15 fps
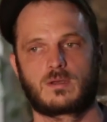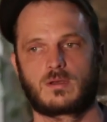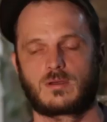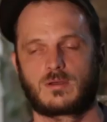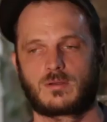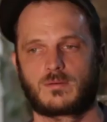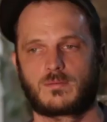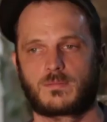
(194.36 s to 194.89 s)

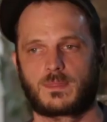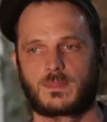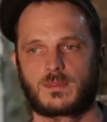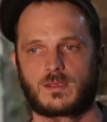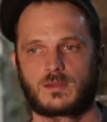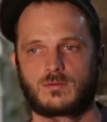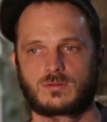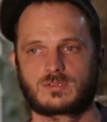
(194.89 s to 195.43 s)
Euh,
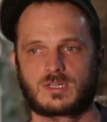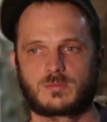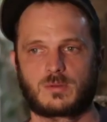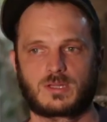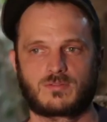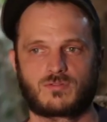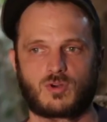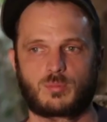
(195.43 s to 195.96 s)
et donc cette
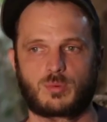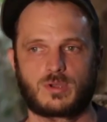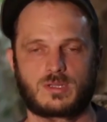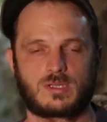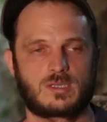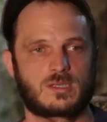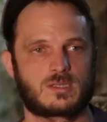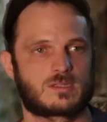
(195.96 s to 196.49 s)
métaphore
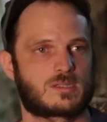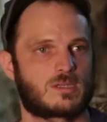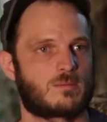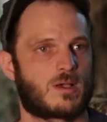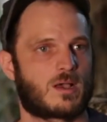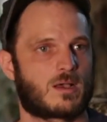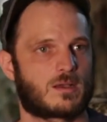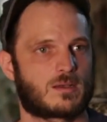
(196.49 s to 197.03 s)
poétique est ce qui
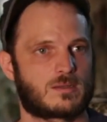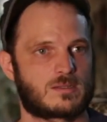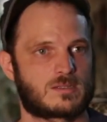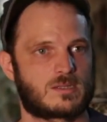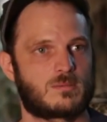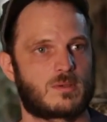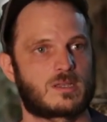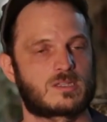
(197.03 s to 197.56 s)
m'a
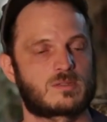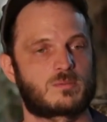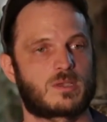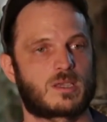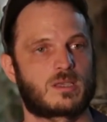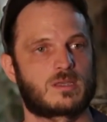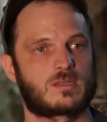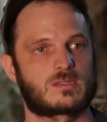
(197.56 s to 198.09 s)

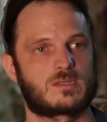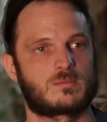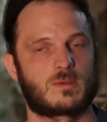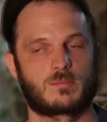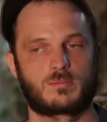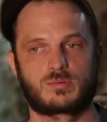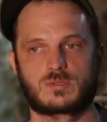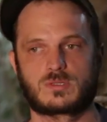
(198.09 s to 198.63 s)
inspiré, est ce qui
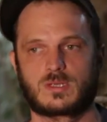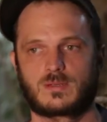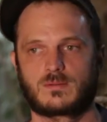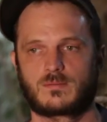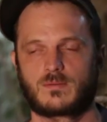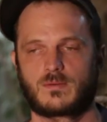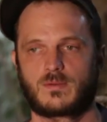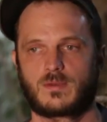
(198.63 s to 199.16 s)
m'a poussé.
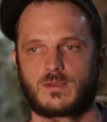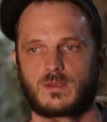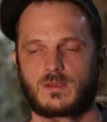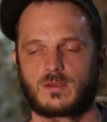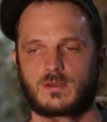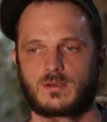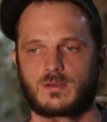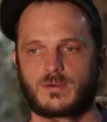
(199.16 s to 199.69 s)

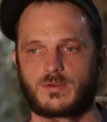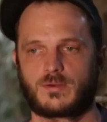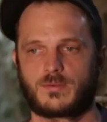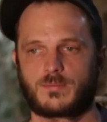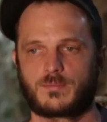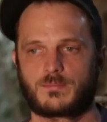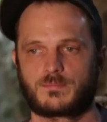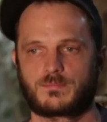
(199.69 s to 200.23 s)

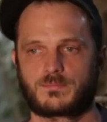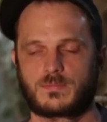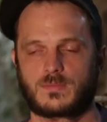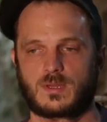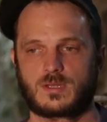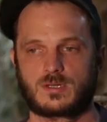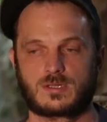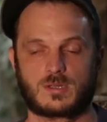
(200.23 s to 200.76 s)
Euh,
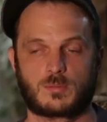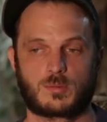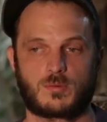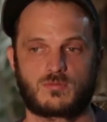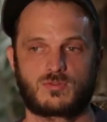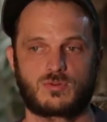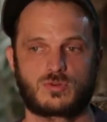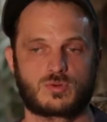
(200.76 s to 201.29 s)
et j'ai
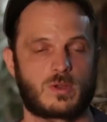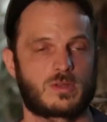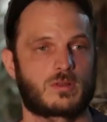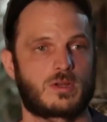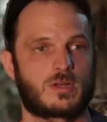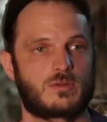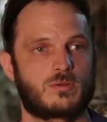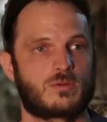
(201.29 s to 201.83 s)
simplement voulu
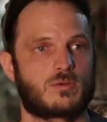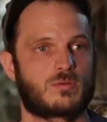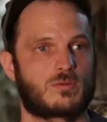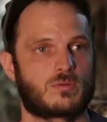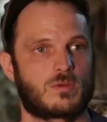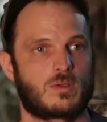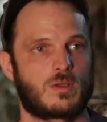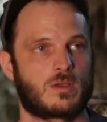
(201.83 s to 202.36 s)
joindre les deux.
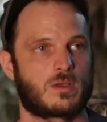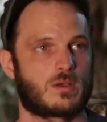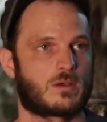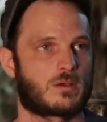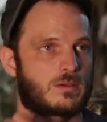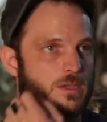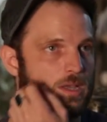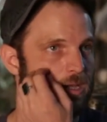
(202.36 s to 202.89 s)

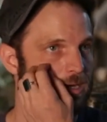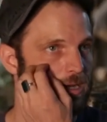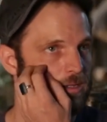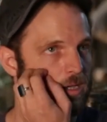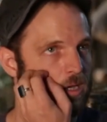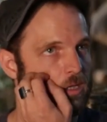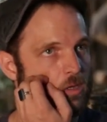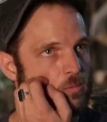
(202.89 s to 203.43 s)
Euh, il y a un
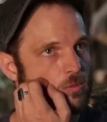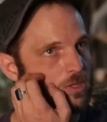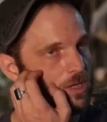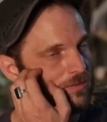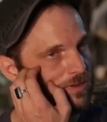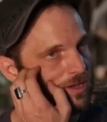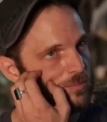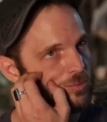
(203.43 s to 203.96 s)
intérêt dans mon
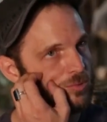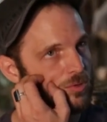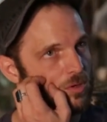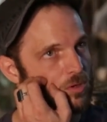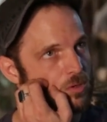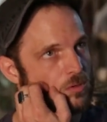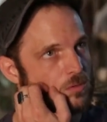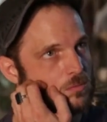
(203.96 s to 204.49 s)
travail
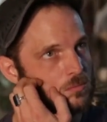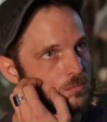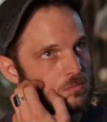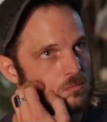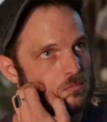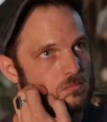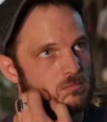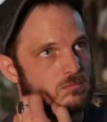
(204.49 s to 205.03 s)
pour
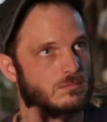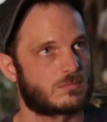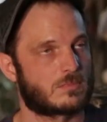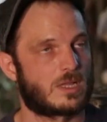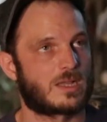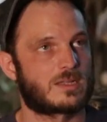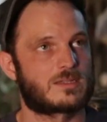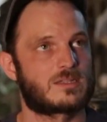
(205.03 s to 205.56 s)

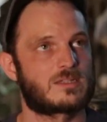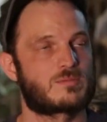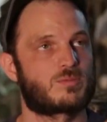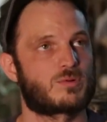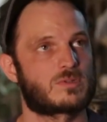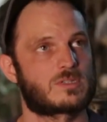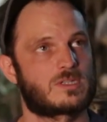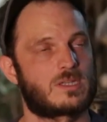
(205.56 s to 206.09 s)
d'artiste
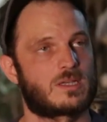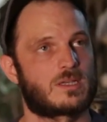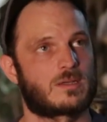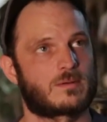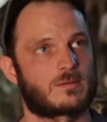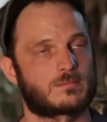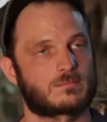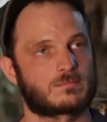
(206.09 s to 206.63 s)
pour ce qui est